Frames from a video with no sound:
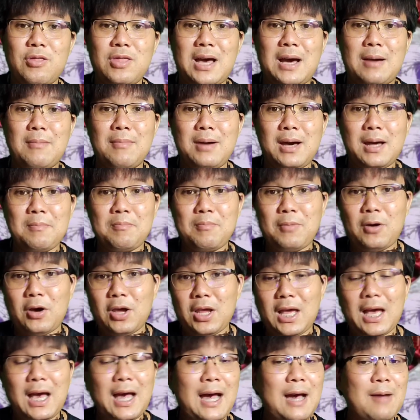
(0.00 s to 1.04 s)
สามารถปล่อย
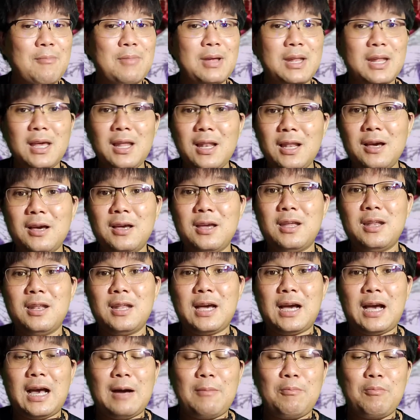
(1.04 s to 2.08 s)
ข้ามไปได้เลย
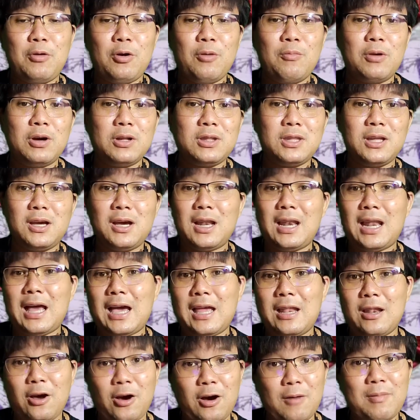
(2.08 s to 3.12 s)
นะครับผมก็เตือนหลา
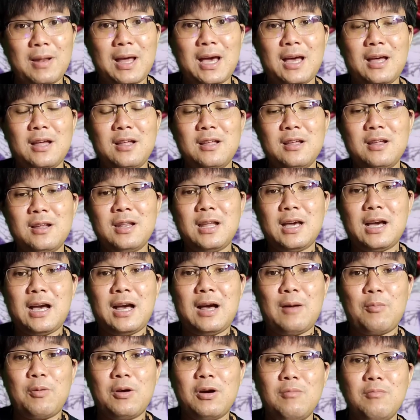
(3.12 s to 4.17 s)
ยรอบแล้วนะค
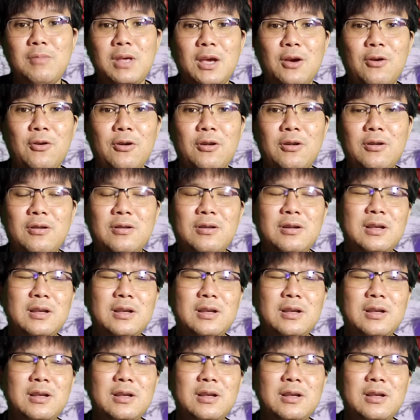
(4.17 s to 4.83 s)
รับก็มีคน